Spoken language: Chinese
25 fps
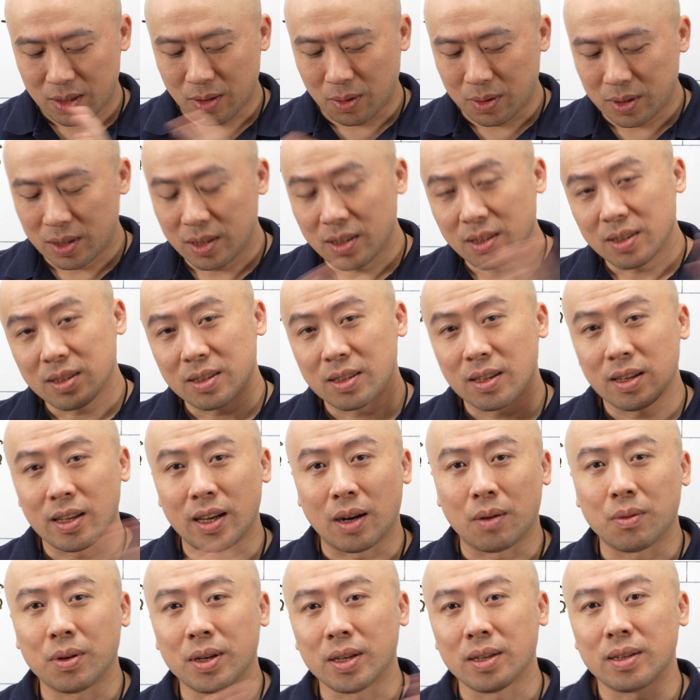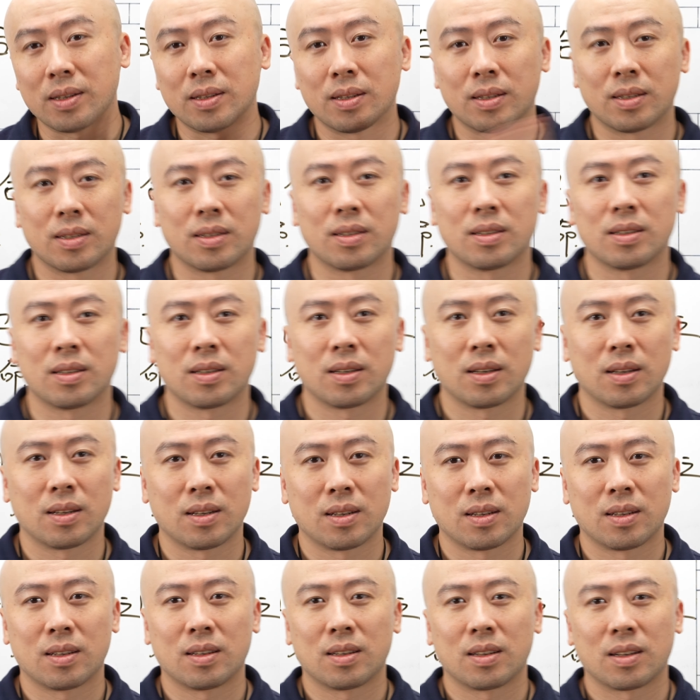总之这两位
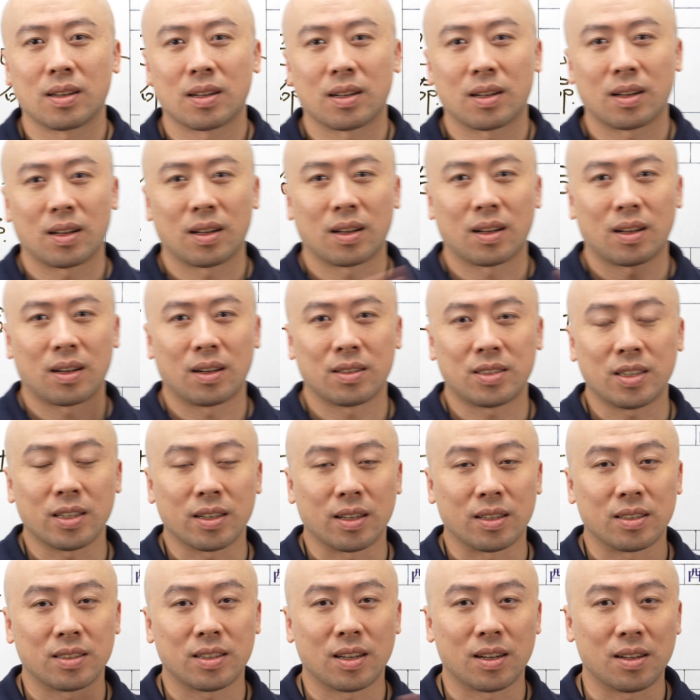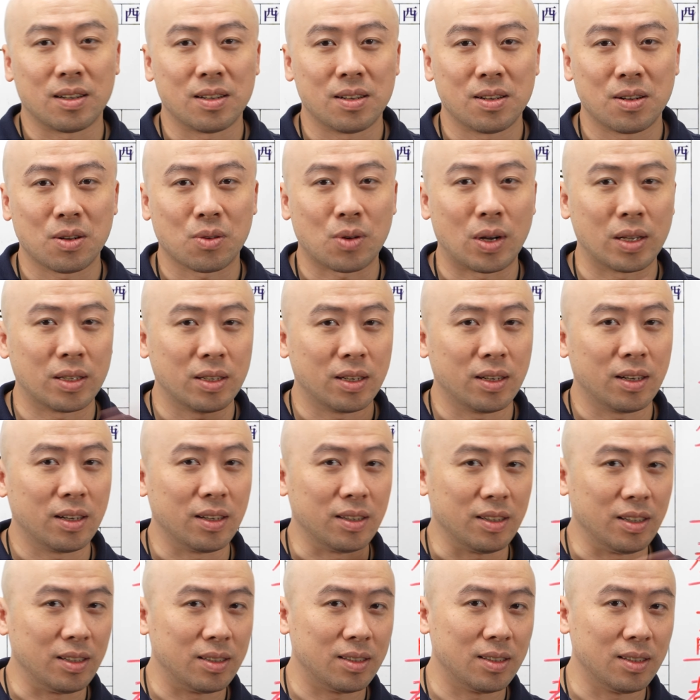个性很像，观念
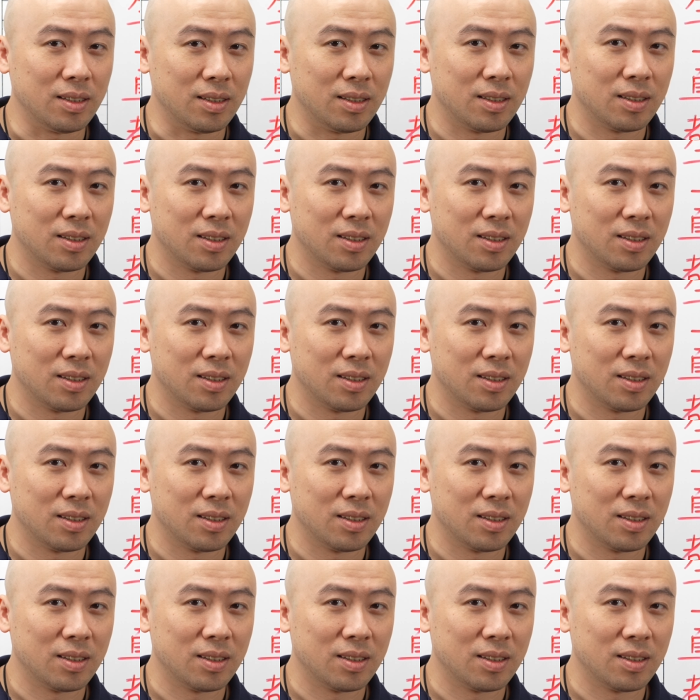很一致，